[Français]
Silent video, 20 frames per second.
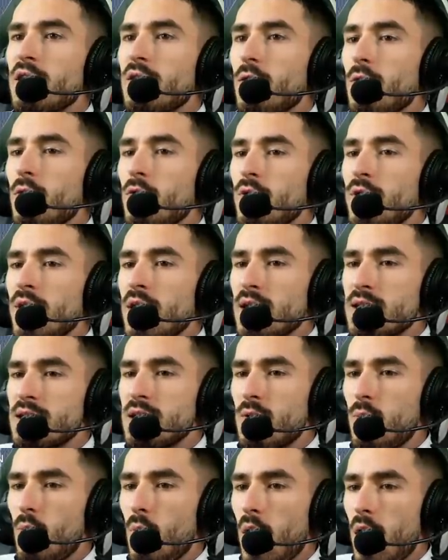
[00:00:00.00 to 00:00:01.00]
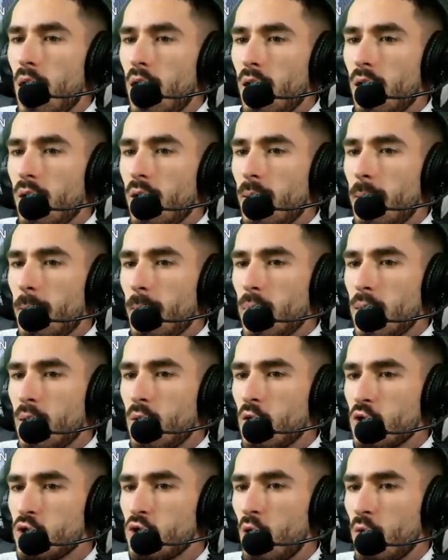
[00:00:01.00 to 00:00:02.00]
le délire c'est que moi
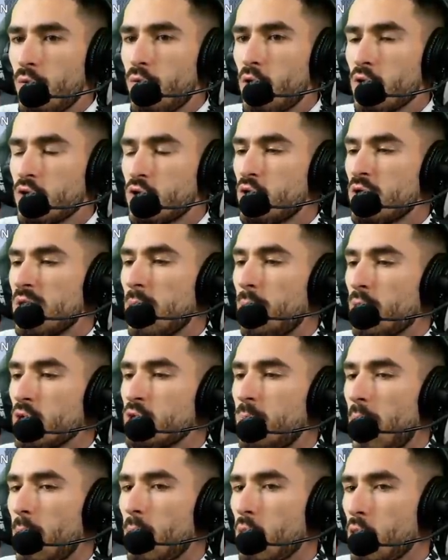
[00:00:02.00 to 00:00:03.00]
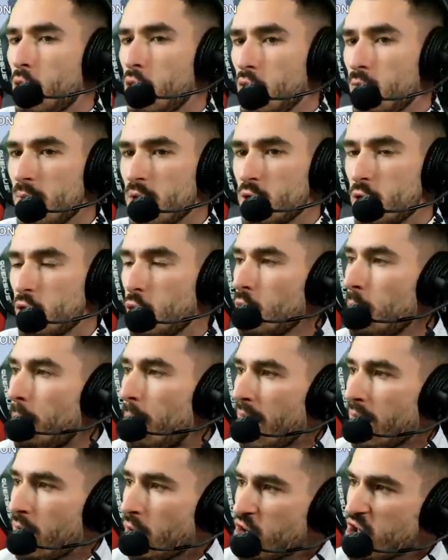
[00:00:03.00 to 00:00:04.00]
quand je suis en France je dépense pas beaucoup mais je compte
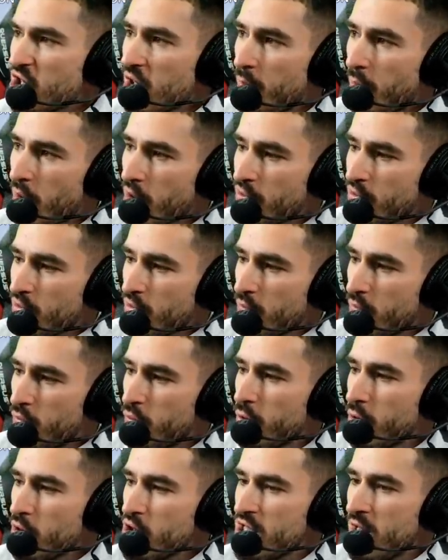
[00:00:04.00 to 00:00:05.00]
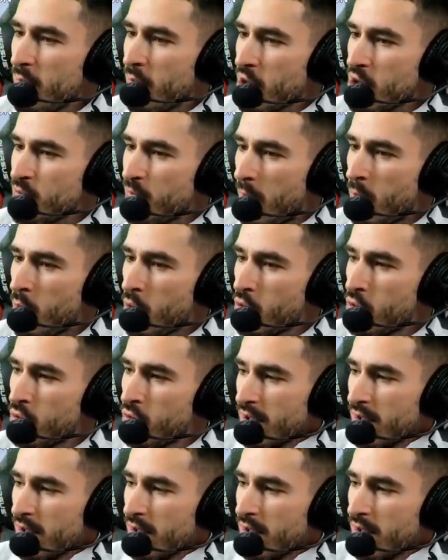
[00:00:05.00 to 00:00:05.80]
pas quand je dépense vu que je dépense pas beaucoup.